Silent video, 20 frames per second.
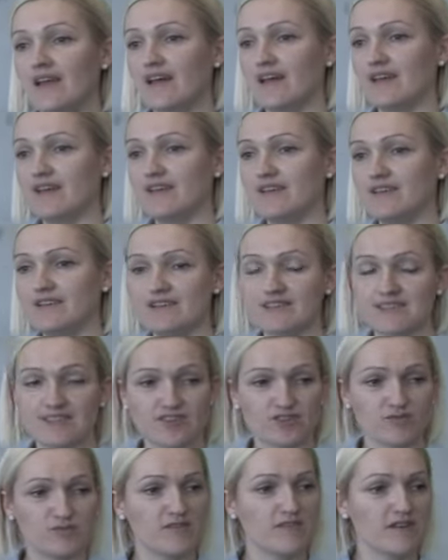E,
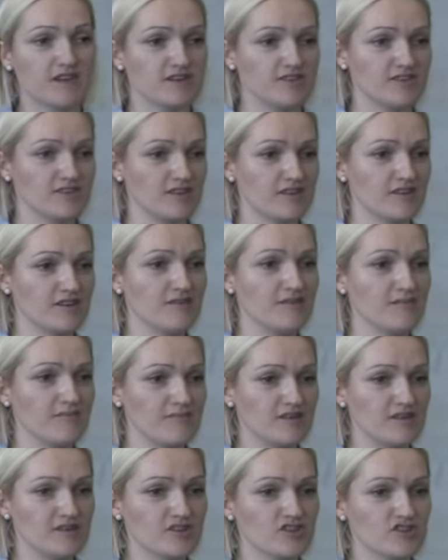jesteśmy w klasie
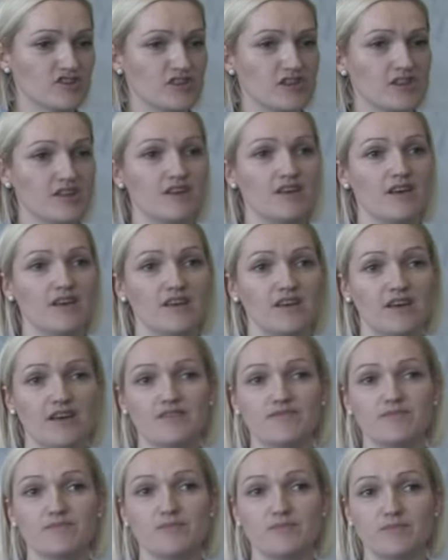pierwszej, jak,
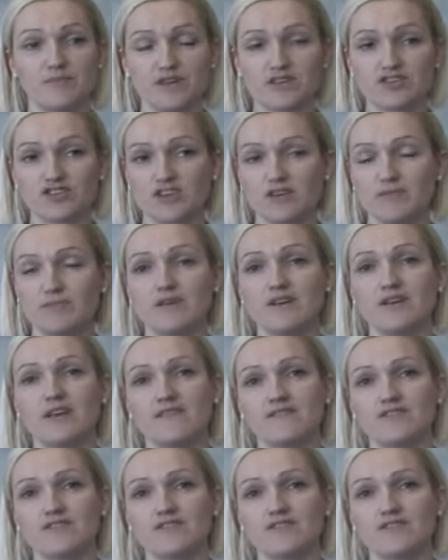pierwszej B, jak